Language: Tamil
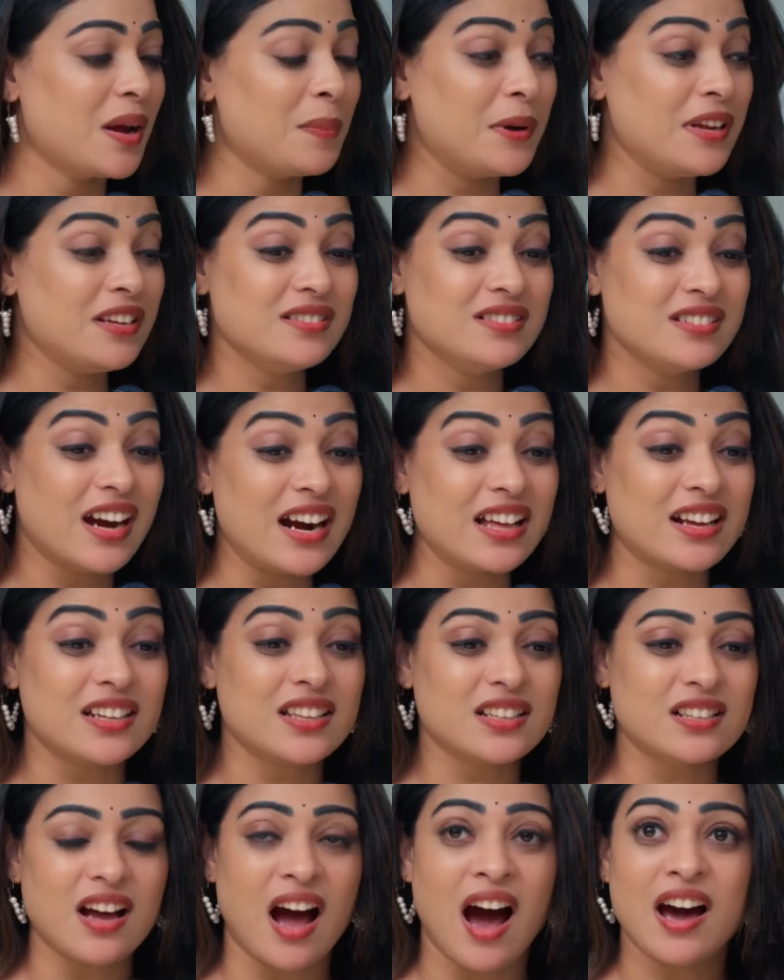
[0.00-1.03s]
நான் இப்படி
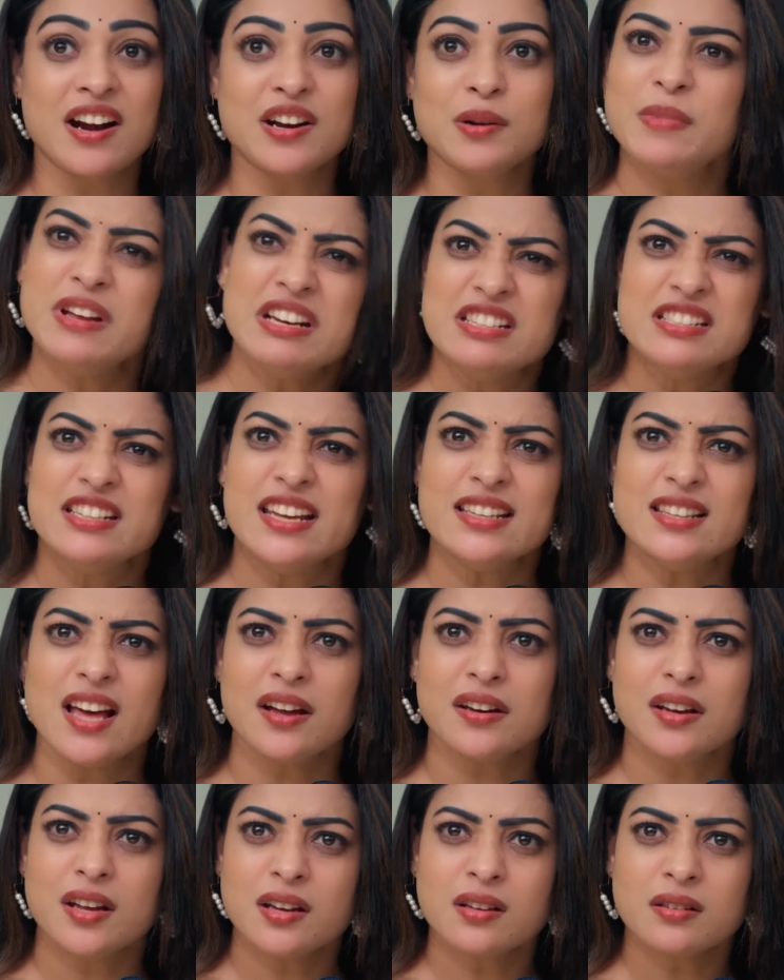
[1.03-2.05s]
நடக்கிறதுக்கு காரணமே நீ
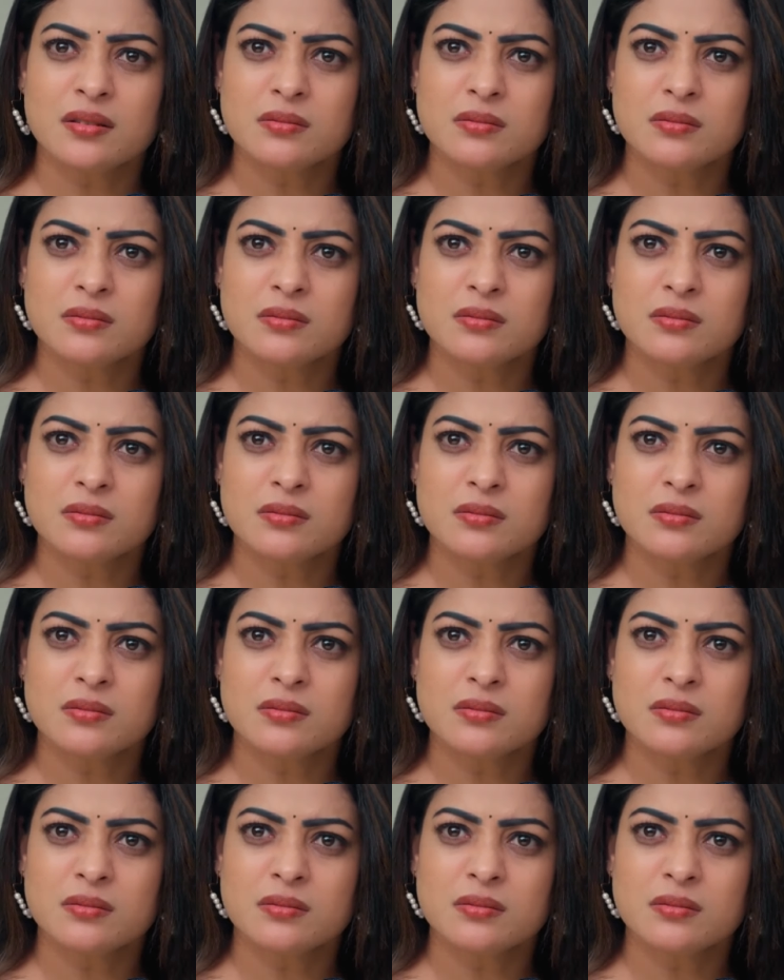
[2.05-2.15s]
தானே